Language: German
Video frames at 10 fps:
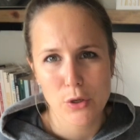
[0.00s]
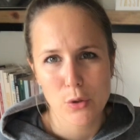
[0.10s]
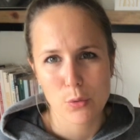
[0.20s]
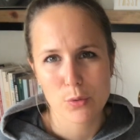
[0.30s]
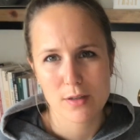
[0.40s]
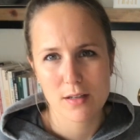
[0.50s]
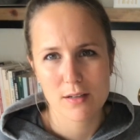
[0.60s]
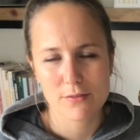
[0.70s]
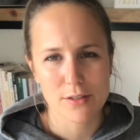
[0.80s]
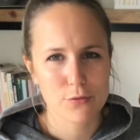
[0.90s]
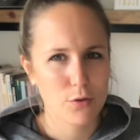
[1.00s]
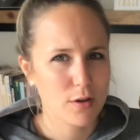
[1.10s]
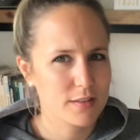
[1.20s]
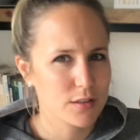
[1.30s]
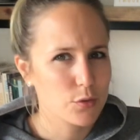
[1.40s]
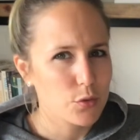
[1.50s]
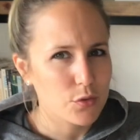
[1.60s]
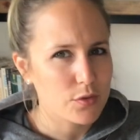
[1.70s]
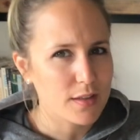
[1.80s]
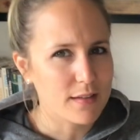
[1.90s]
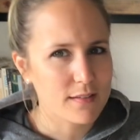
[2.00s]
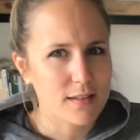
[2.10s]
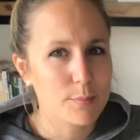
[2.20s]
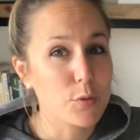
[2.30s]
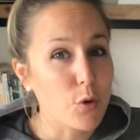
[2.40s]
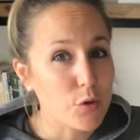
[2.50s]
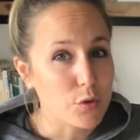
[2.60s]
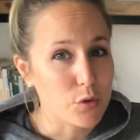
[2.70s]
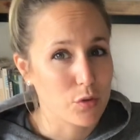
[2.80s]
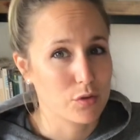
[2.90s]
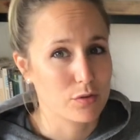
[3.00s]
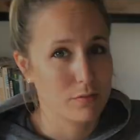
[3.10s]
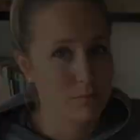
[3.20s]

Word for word: oder was für euch ein Lösungsansatz bedeuten könnte.